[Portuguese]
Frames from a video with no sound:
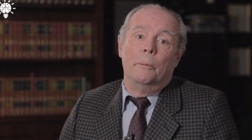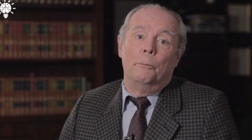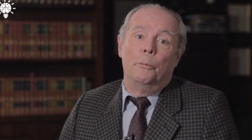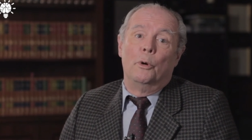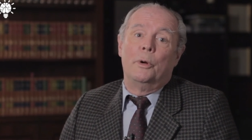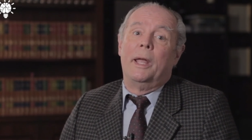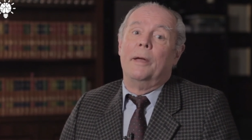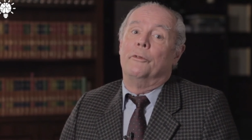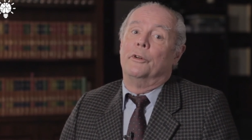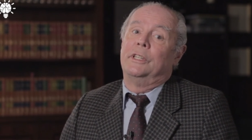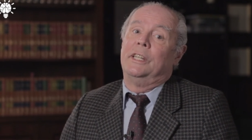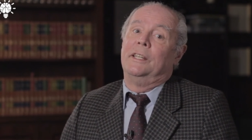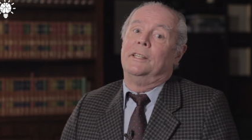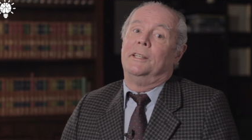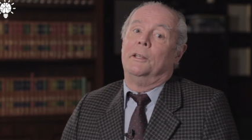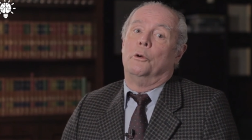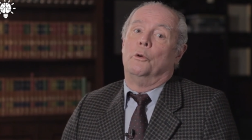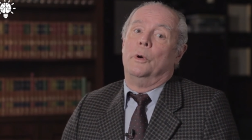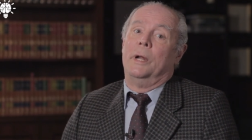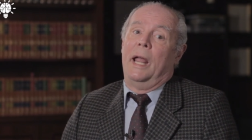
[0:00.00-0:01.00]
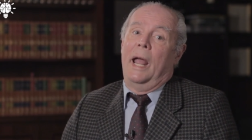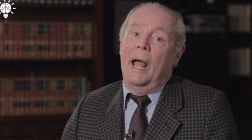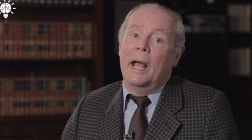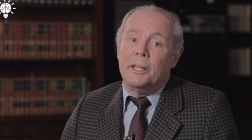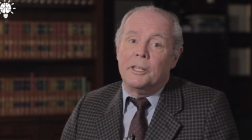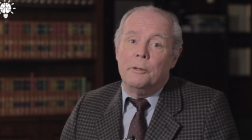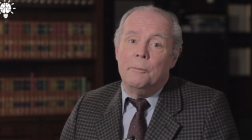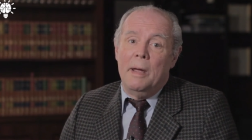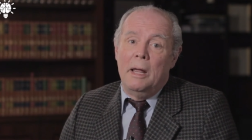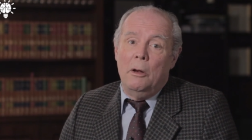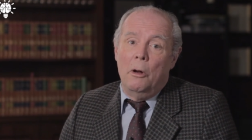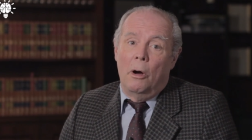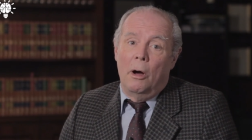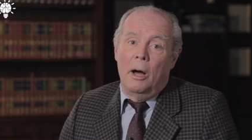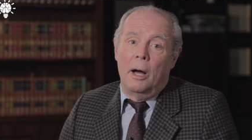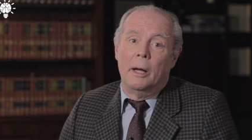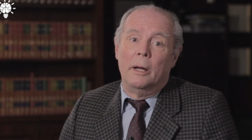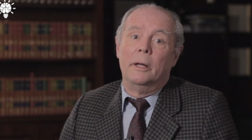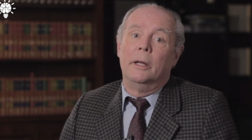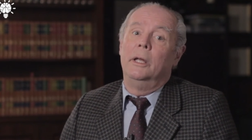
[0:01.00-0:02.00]
porque você se conhece
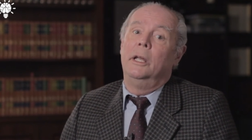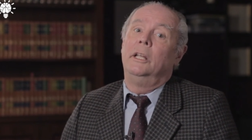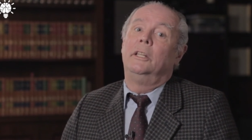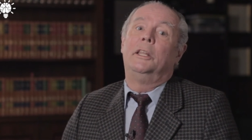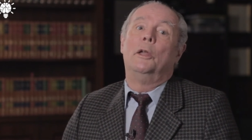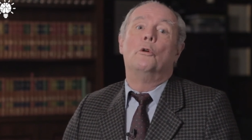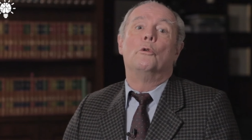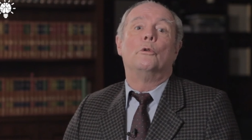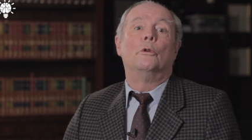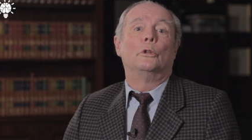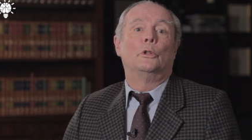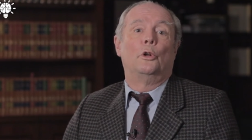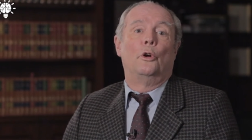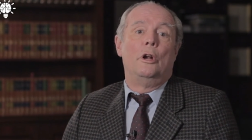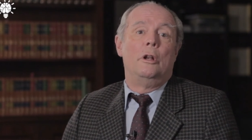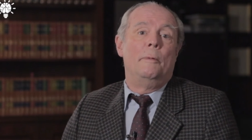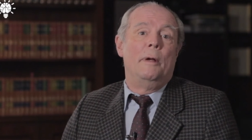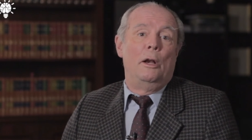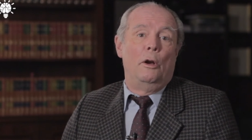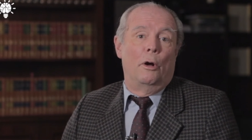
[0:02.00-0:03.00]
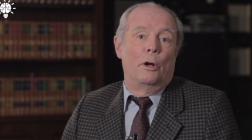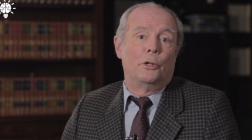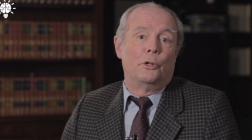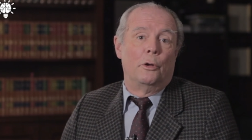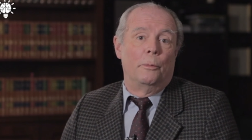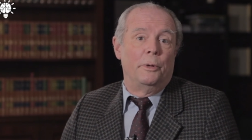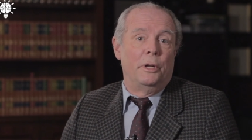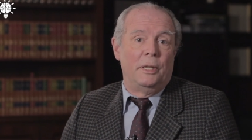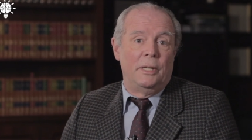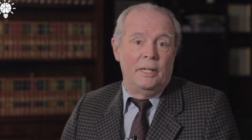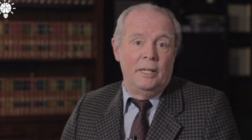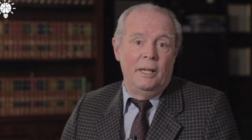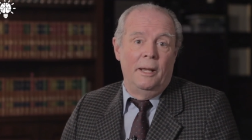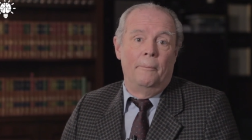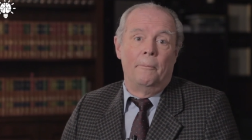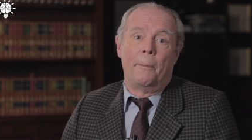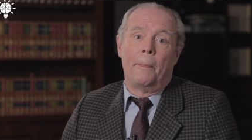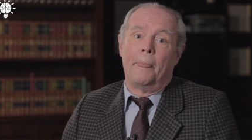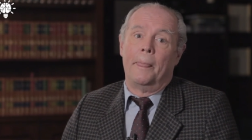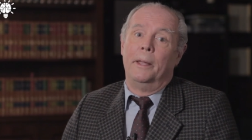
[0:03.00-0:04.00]
melhor e tem um controle melhor sobre
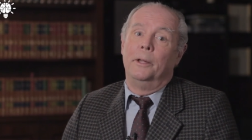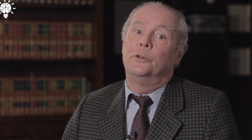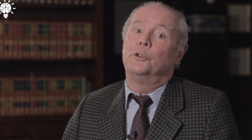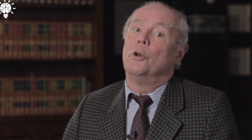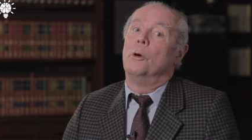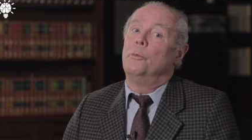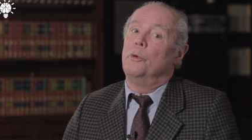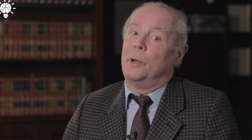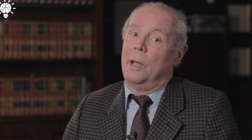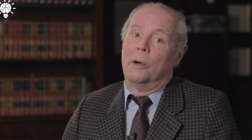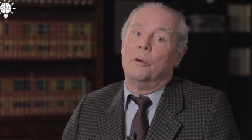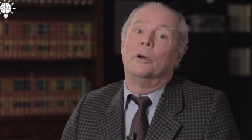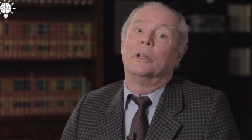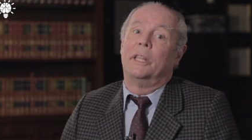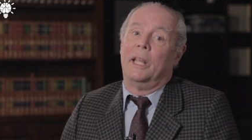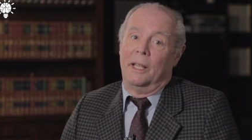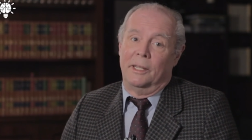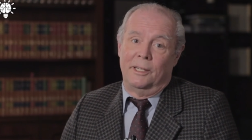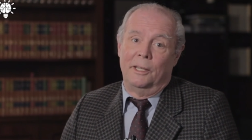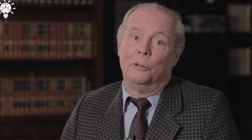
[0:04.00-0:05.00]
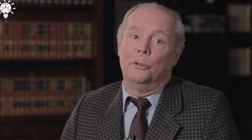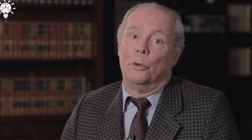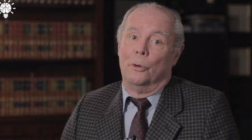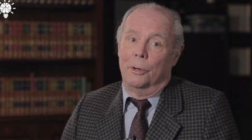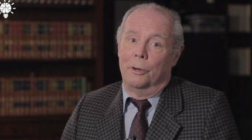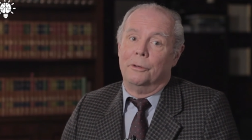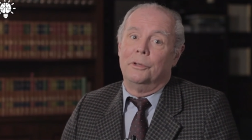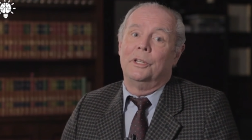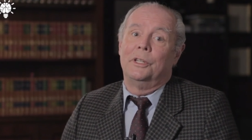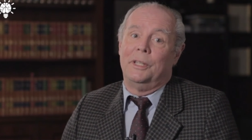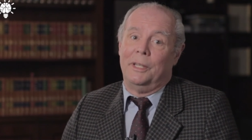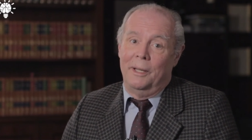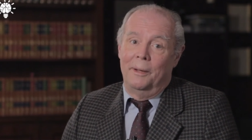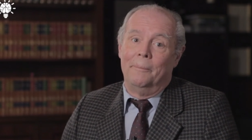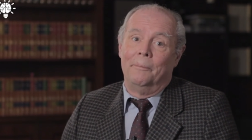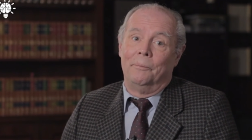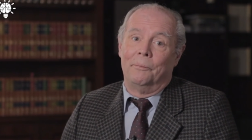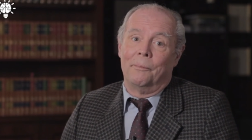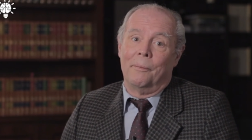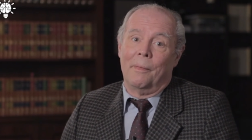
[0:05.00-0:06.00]
si e sobre o que acontece em torno de si.